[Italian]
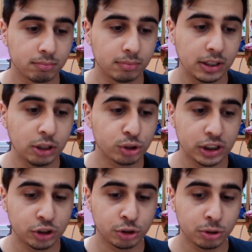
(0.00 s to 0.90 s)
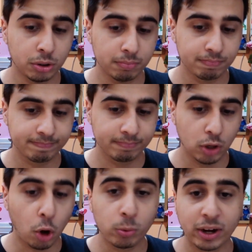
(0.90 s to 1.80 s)
Io stesso
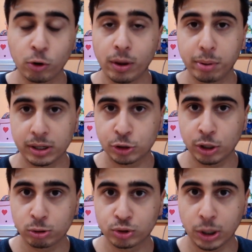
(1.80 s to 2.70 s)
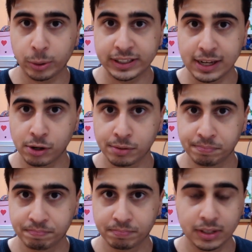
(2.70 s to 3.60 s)
ho una collaborazione con Saro e Diego,
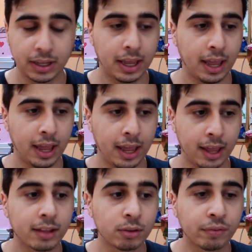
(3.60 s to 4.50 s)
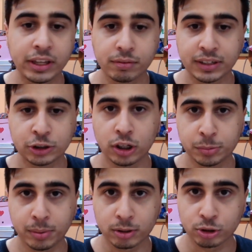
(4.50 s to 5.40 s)
che, dove io faccio la
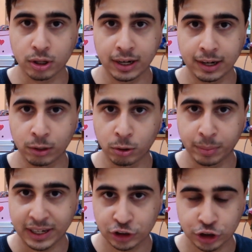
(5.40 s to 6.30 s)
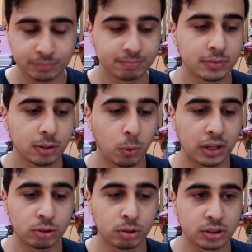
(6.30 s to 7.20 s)
sponsor alla loro patch,
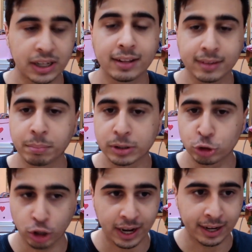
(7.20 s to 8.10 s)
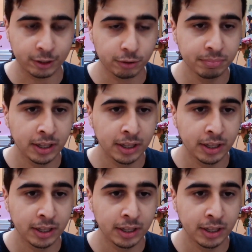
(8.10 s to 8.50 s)
quando sarà il tempo di giocarla, no?